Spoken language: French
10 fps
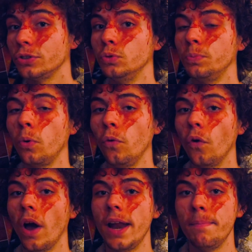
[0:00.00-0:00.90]
nous
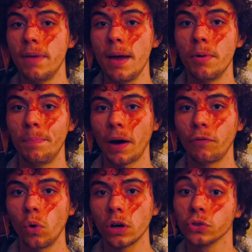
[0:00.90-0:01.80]
prouve elle-même
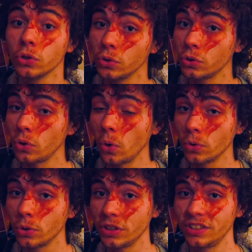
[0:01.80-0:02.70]
parfois que ce ne sont
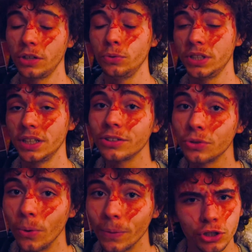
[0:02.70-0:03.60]
que des
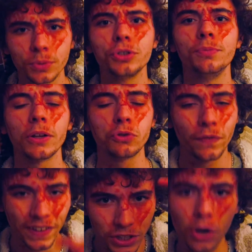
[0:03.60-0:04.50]
hallucinations. Je me suis battu
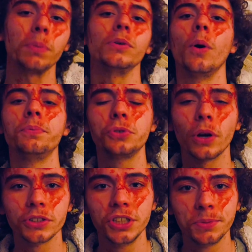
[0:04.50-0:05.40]
face à
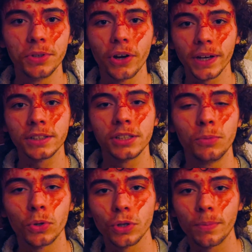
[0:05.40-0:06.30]
l'obscurantisme de Eric
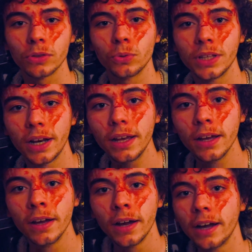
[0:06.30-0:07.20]
Zemmour sur le bateau télé.
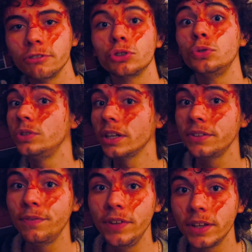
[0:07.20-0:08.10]
Hein. je suis
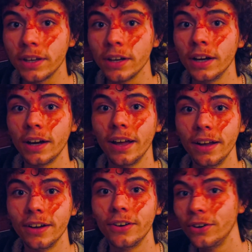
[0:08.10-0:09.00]
scientifique.
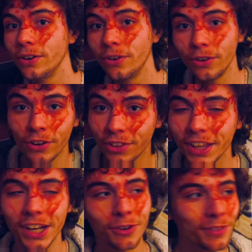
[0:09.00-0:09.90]
Hein. Euh,
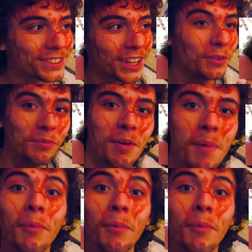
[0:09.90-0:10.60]
Daniel Conversano me fait pas